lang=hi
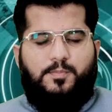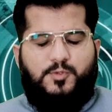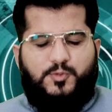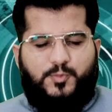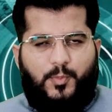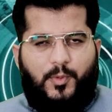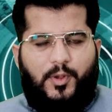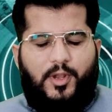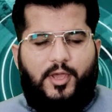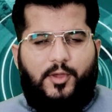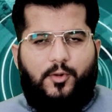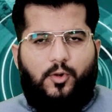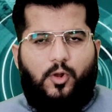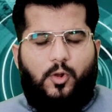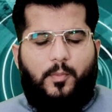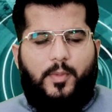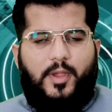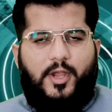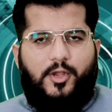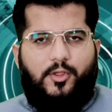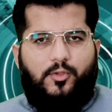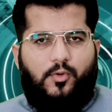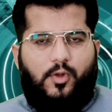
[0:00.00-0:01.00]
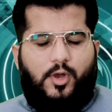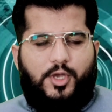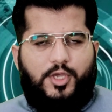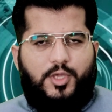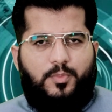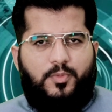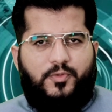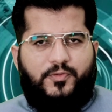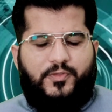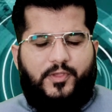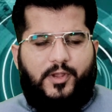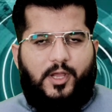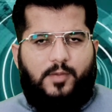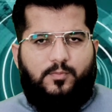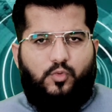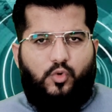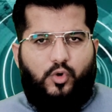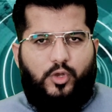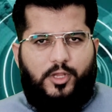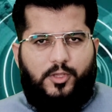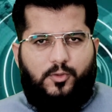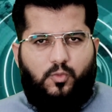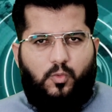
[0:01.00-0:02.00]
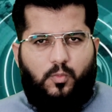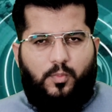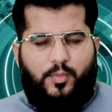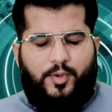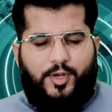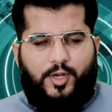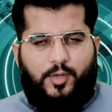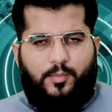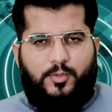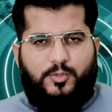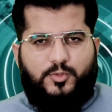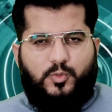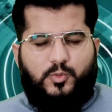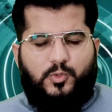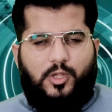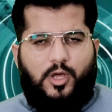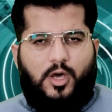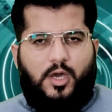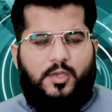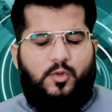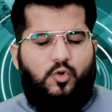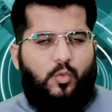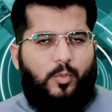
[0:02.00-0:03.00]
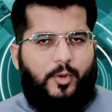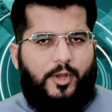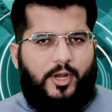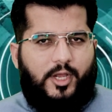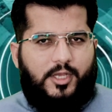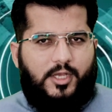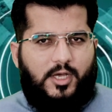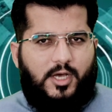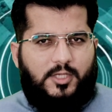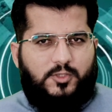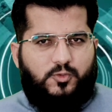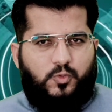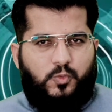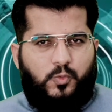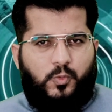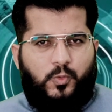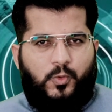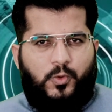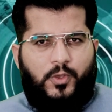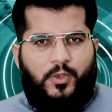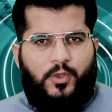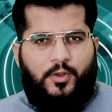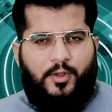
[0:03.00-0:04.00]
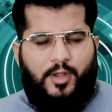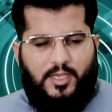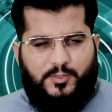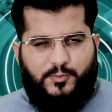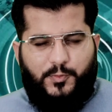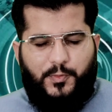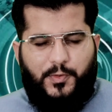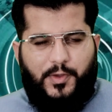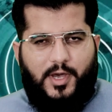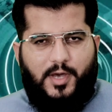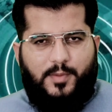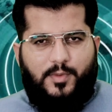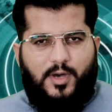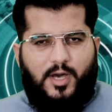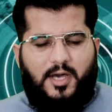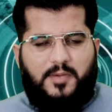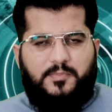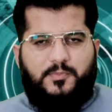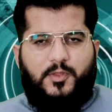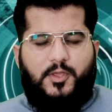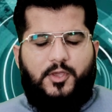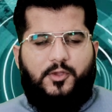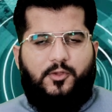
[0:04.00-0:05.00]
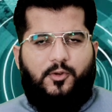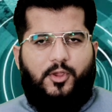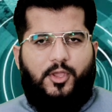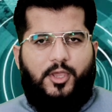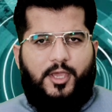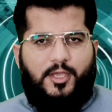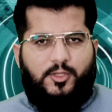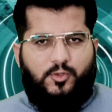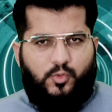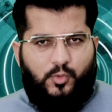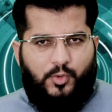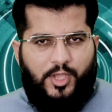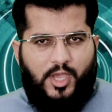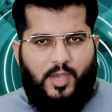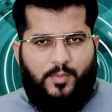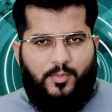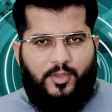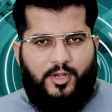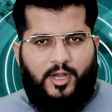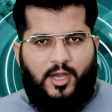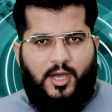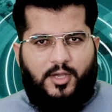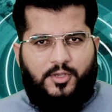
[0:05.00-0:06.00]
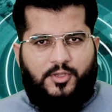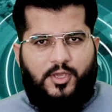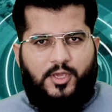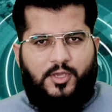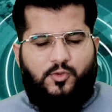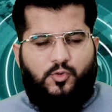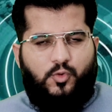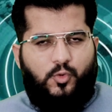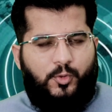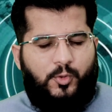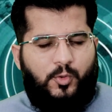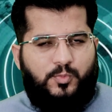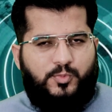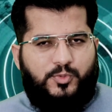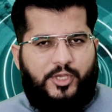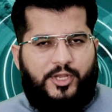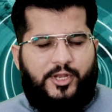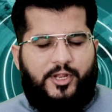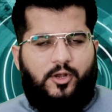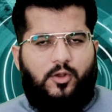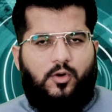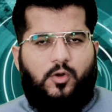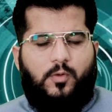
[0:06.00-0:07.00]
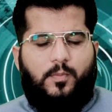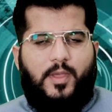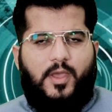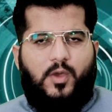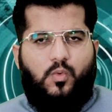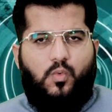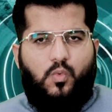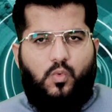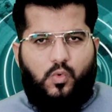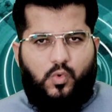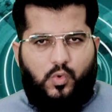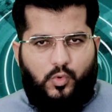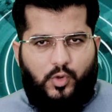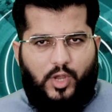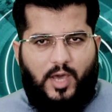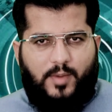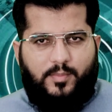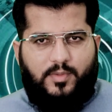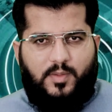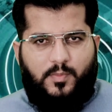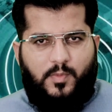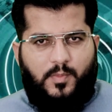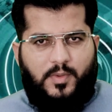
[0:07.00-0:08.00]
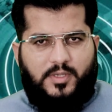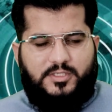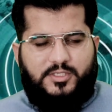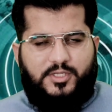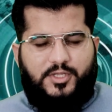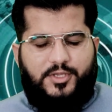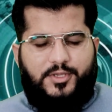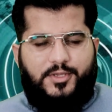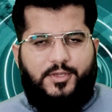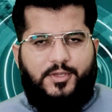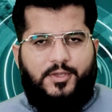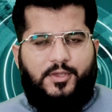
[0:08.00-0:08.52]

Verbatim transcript: बिस्मिल्लाम वरहमतुल्लाहि नाजुकाम आप देख रहे हैं दुनिया मेरे आके यूट्यूब चैनल और मैं हूं गुलाम नबी मद्दी